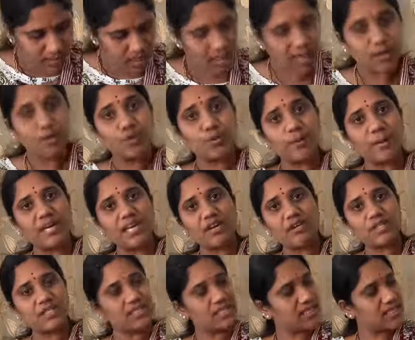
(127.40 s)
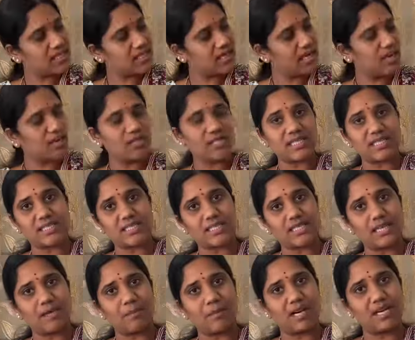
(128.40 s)
అండ్ దుపట్టా వచ్చేసి ఇలా వచ్చేస్తుంది
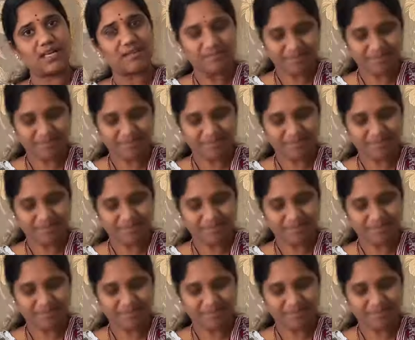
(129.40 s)
అనమాట